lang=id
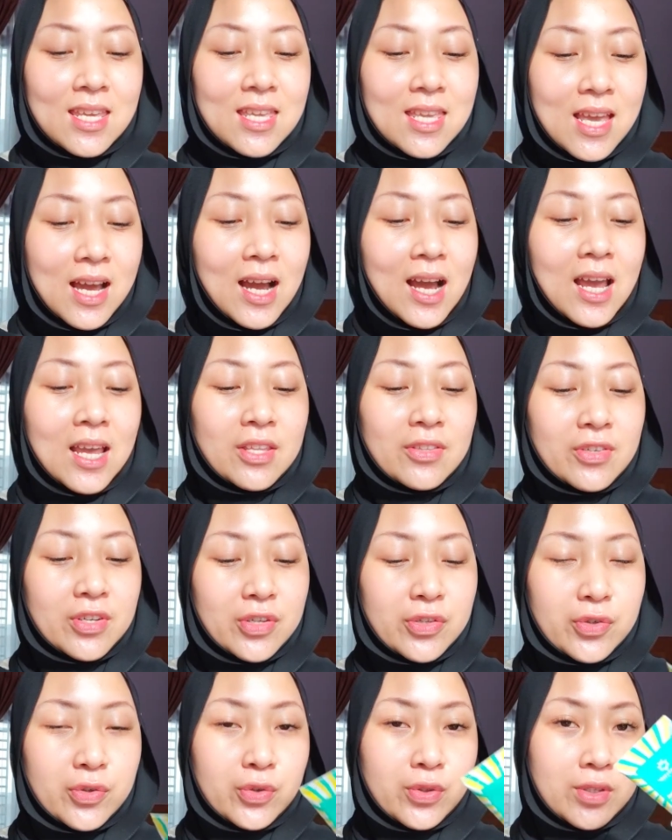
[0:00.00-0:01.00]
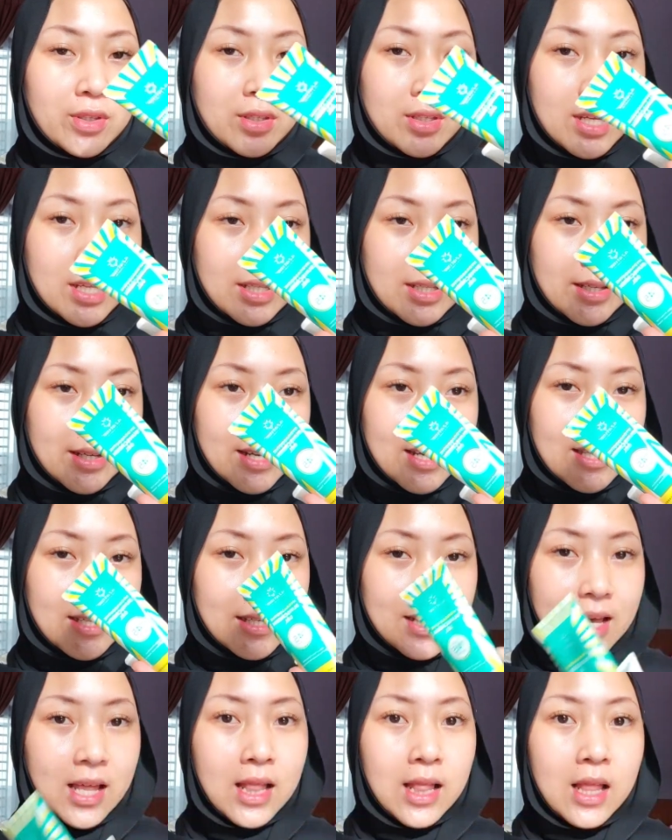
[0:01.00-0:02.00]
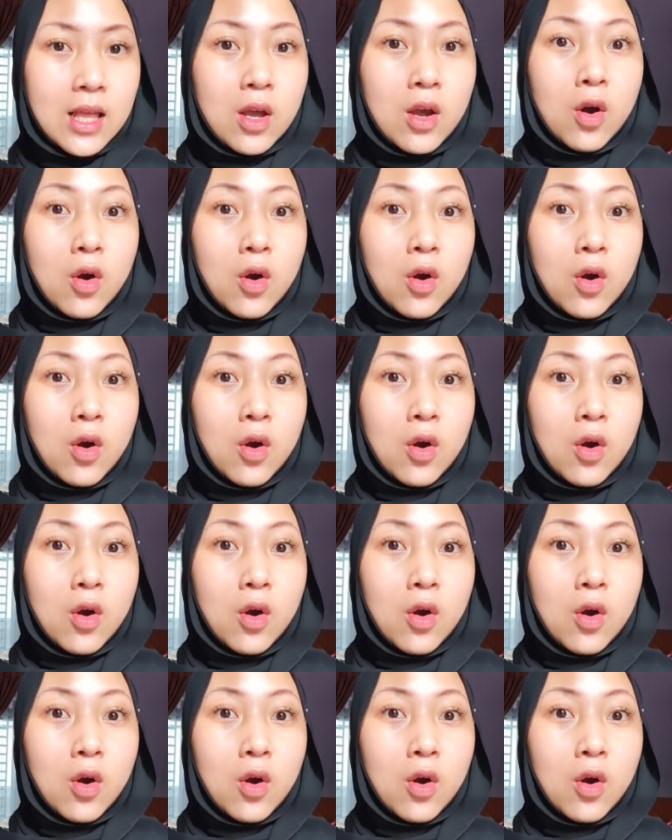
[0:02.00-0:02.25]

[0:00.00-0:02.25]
Yang Hydra Suit Sunscreen Gel